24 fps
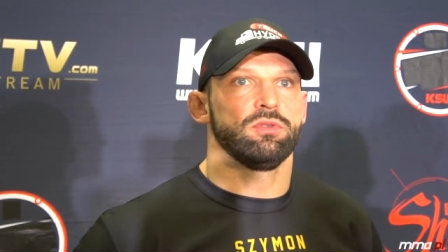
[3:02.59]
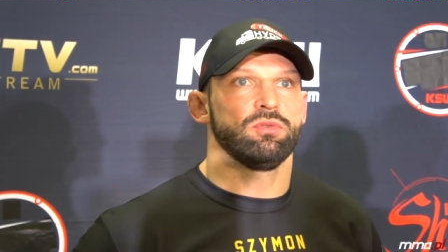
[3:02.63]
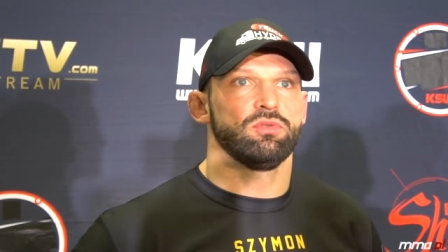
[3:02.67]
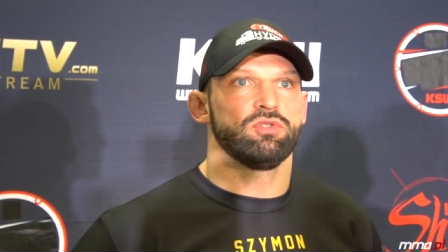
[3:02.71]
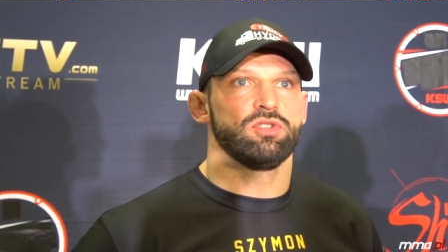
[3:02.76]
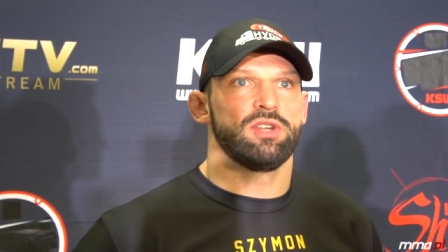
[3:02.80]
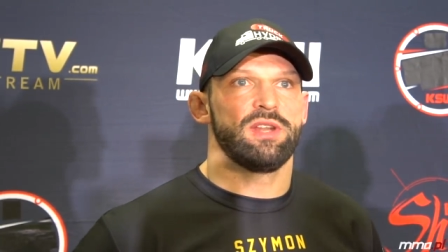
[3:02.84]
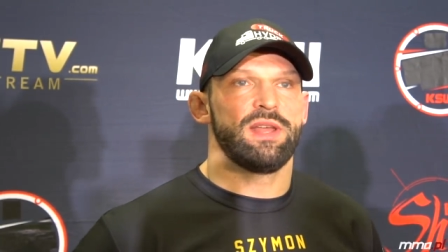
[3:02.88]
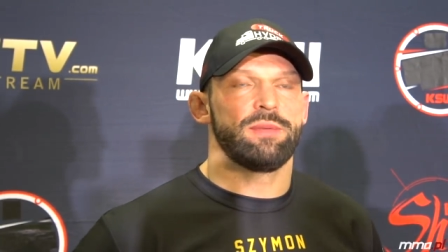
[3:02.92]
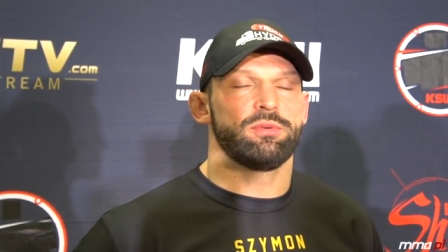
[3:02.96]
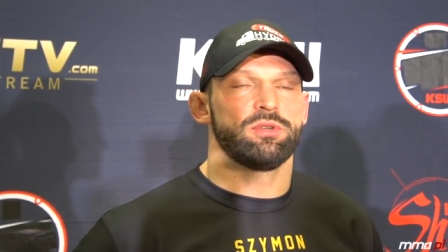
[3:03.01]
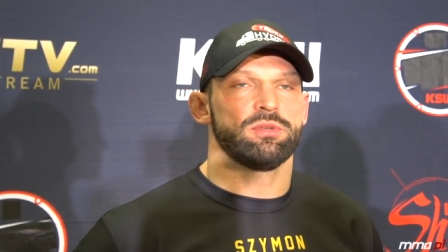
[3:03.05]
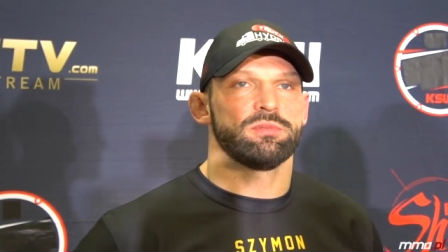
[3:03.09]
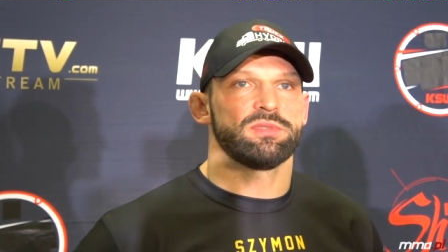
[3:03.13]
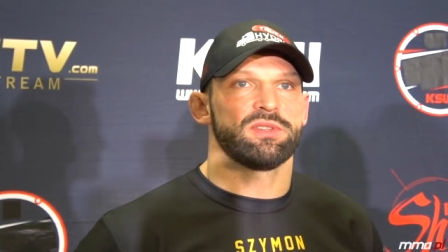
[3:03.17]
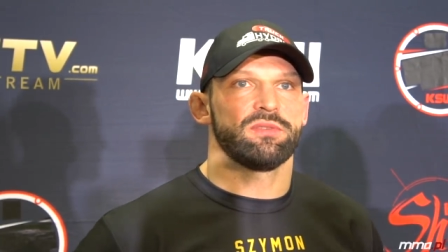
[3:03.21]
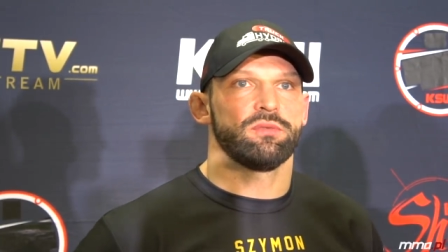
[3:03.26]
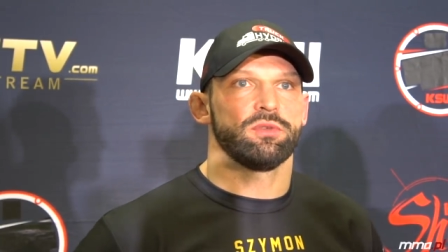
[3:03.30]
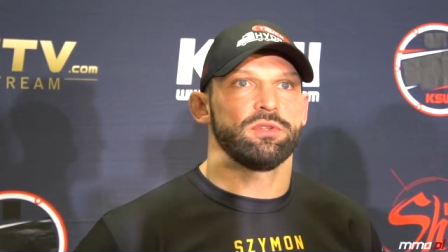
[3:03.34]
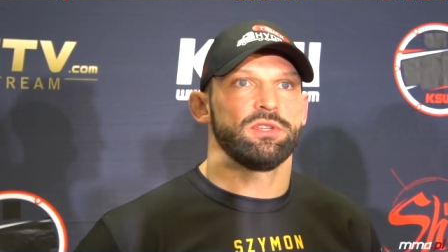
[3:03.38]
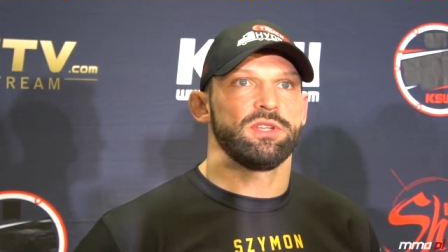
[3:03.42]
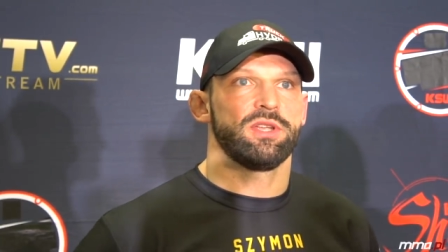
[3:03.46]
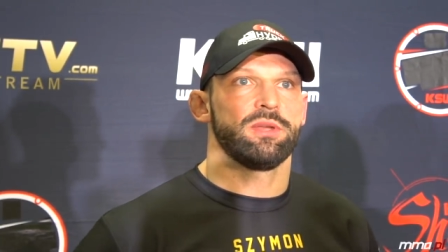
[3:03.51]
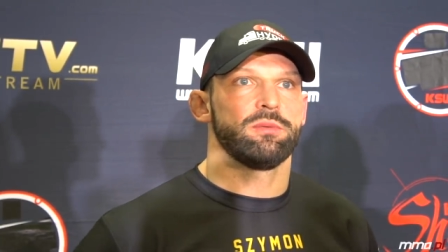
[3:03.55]
dużo lepszym
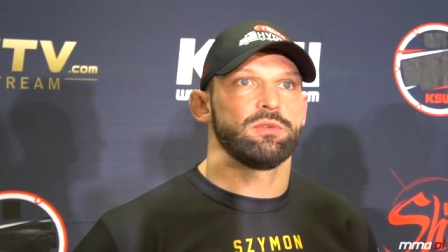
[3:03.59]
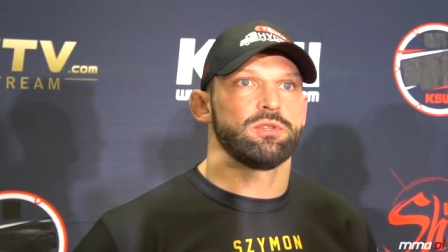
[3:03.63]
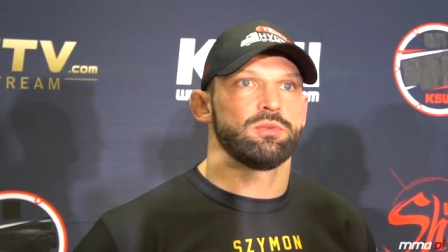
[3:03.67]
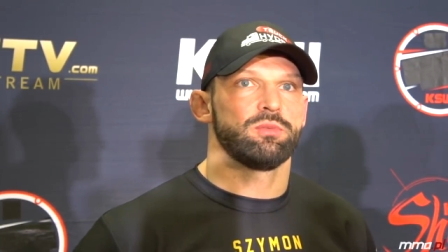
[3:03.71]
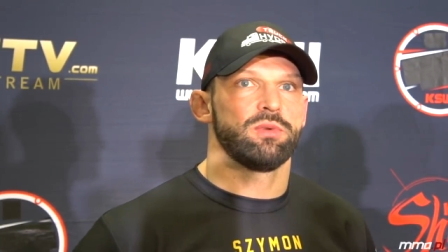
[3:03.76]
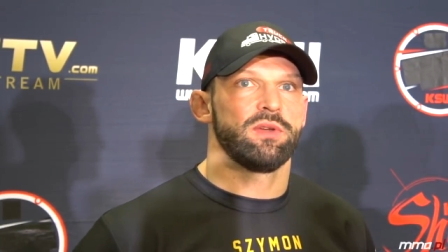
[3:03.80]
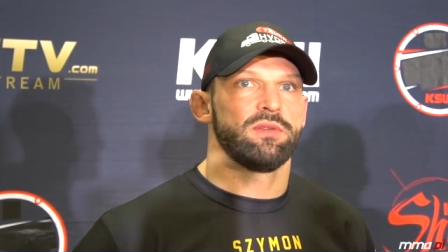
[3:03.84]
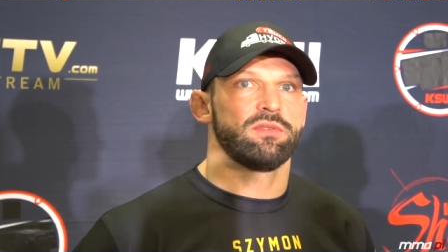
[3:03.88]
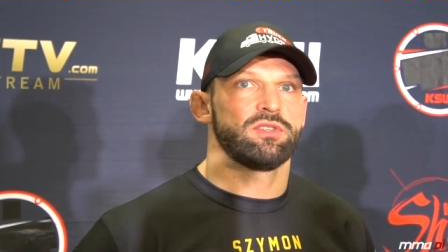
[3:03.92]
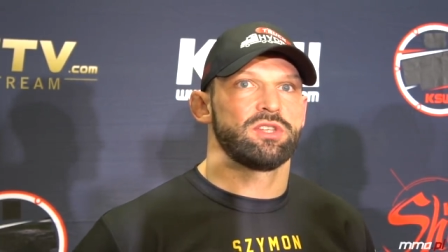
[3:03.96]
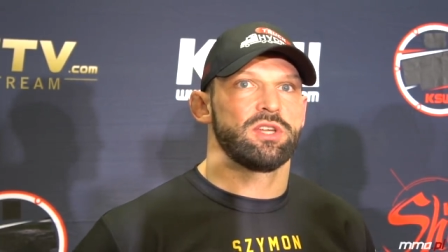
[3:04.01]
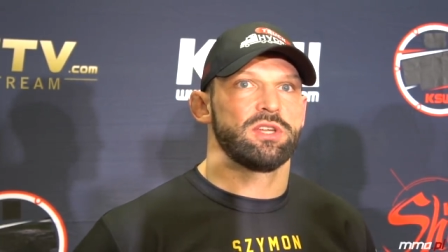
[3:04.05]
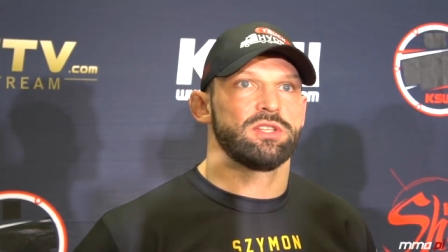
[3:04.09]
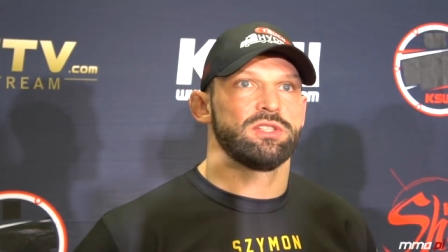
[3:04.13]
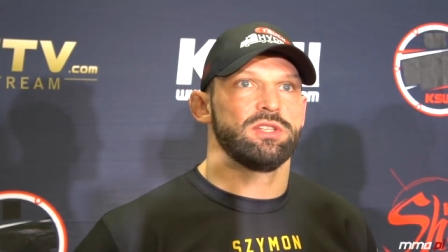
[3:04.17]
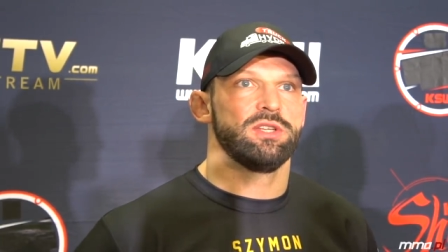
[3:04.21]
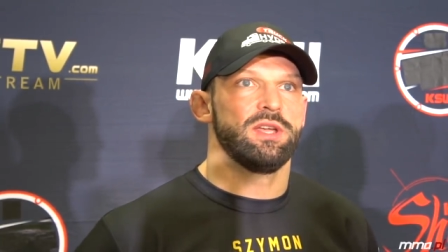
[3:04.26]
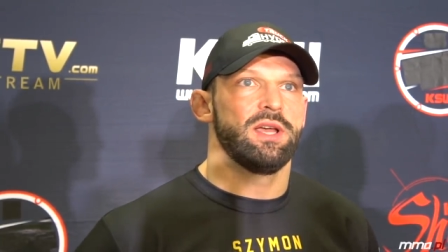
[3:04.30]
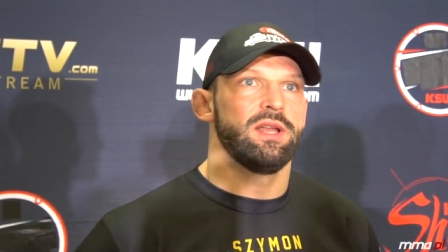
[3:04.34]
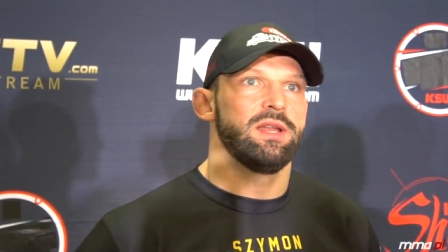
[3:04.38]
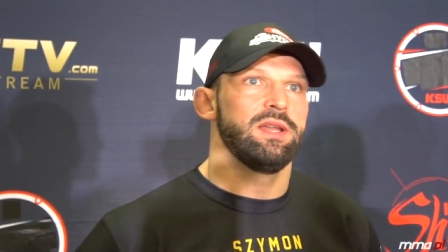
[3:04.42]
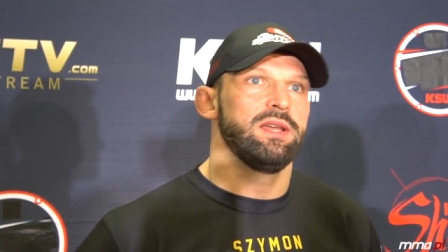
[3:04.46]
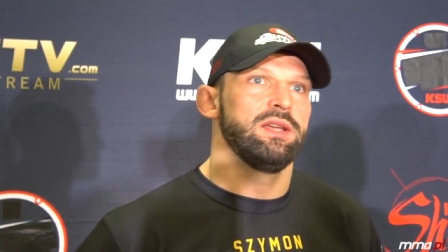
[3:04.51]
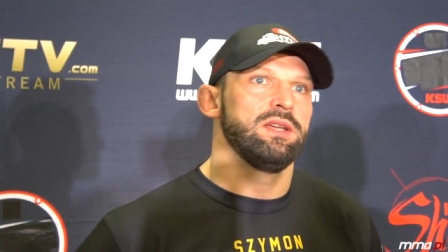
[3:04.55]
zawodnikiem niż byłem wcześniej,
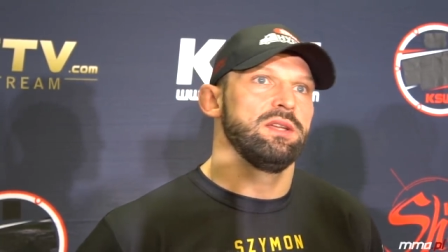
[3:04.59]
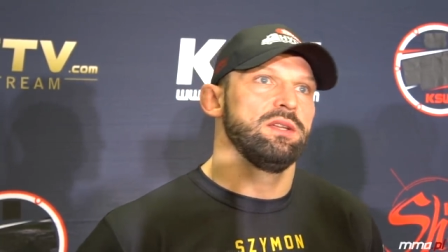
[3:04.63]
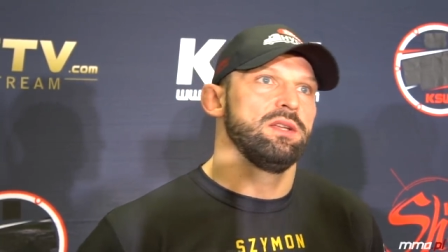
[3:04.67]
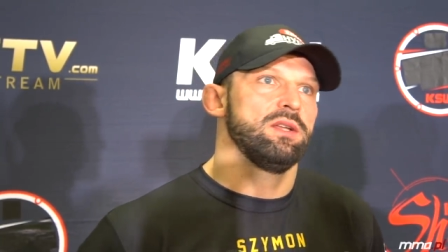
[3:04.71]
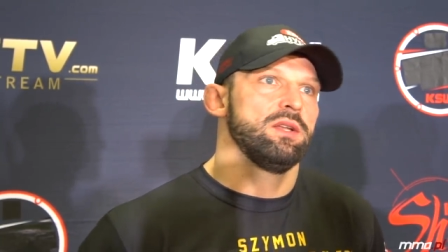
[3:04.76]
ale